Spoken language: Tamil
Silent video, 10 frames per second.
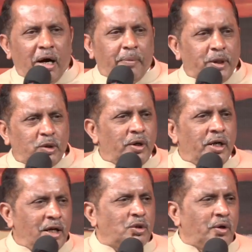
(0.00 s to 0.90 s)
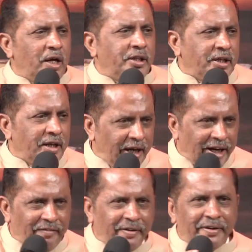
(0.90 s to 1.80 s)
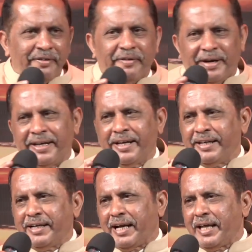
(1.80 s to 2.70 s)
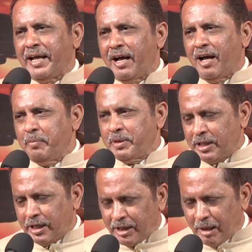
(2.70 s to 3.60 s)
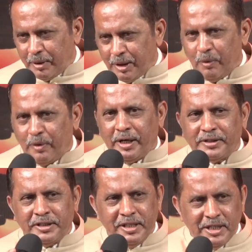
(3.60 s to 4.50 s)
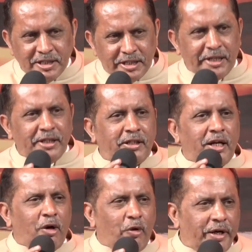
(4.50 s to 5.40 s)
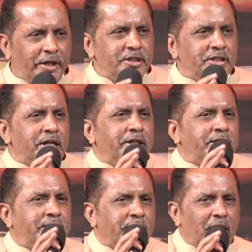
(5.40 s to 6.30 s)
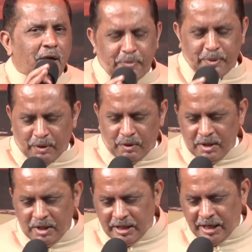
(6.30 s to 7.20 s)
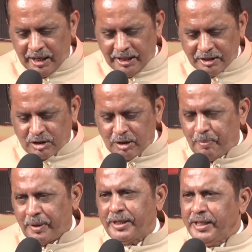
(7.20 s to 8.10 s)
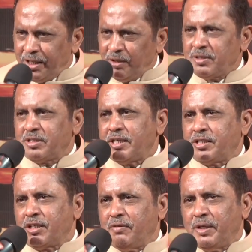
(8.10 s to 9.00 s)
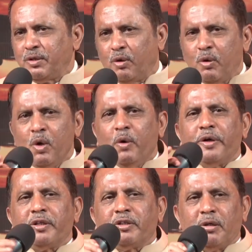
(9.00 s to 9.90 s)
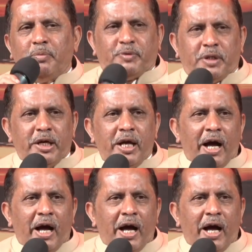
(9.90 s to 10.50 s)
அப்படி சொல்லுலாம் சொல்லாதீங்க நாங்கள் வரோம் அயன் கலையாமல் சட்டை அப்படியே உட்காந்து ஜென்டலாக உட்காந்து ஜென்டலாக போகிறோம் எங்களை டிஸ்டர்ப் பண்ண ஏதோ சர்ச்சுக்கு வந்தோம் ஒரு திருப்தி